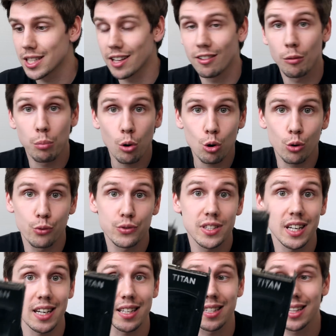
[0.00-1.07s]
Слава богу, в
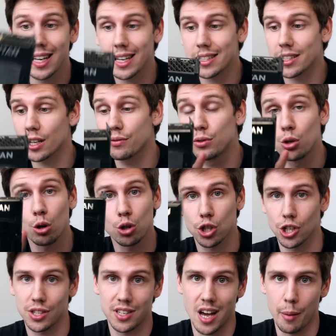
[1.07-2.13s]
стресс-тестах все то
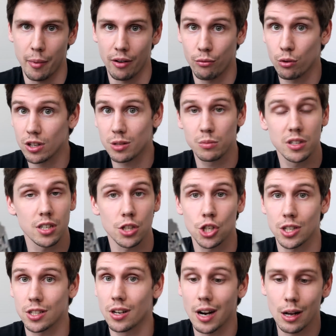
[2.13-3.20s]
же самое,
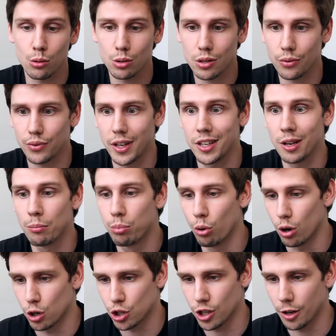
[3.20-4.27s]
86 градусов и не
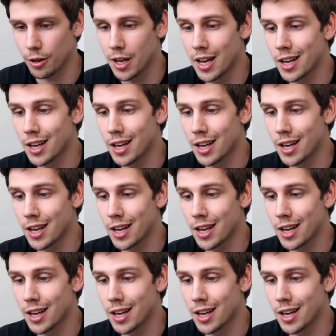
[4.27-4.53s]
больше.